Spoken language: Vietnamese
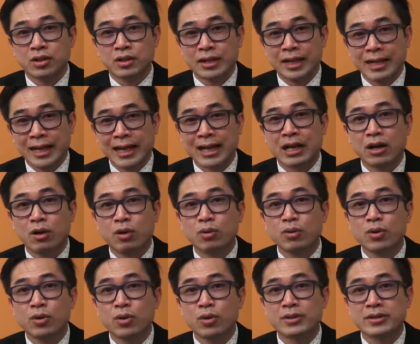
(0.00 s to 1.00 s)
cái khả năng
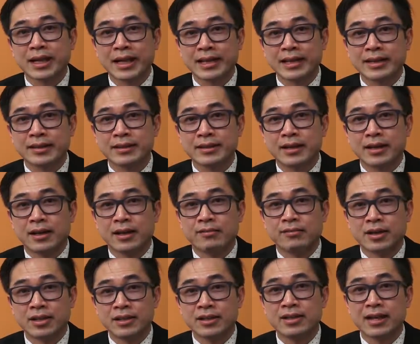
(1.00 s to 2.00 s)
uống thuốc này
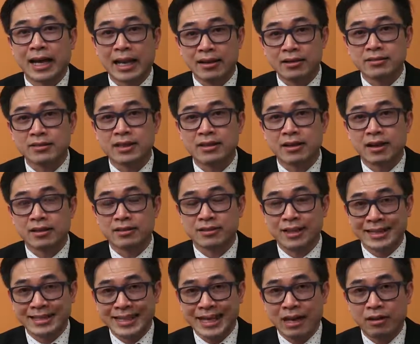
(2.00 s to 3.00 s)
và nhất là ảnh hưởng tới thận
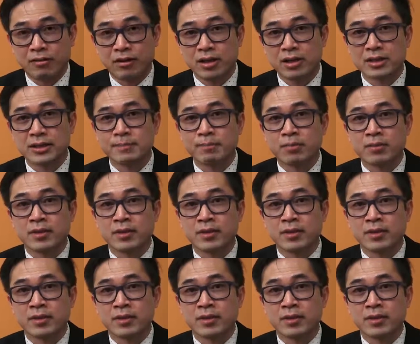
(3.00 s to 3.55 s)
lại cao hơn